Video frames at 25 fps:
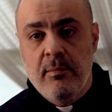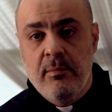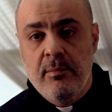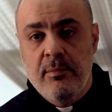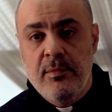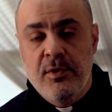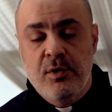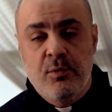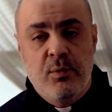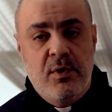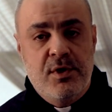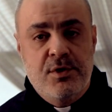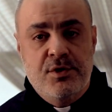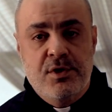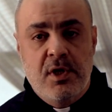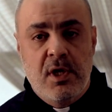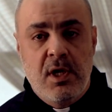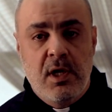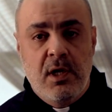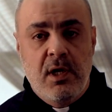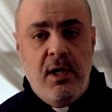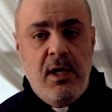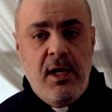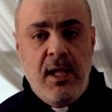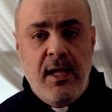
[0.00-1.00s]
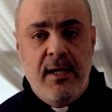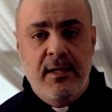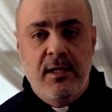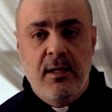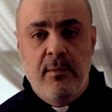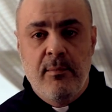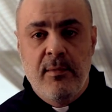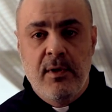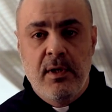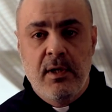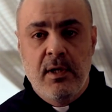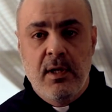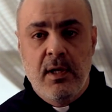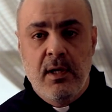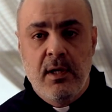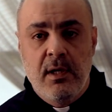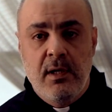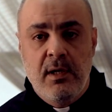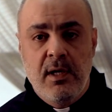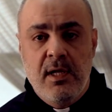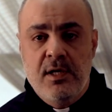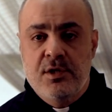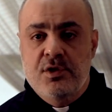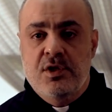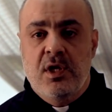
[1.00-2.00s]
بيتوجه لكل حدا منا
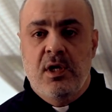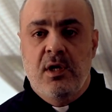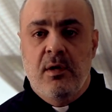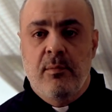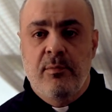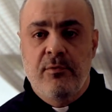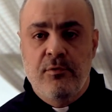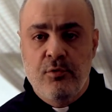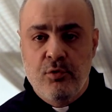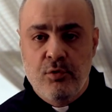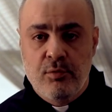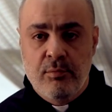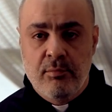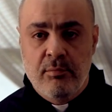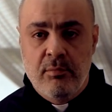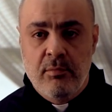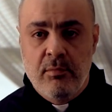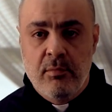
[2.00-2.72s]
ليش أنا بصوم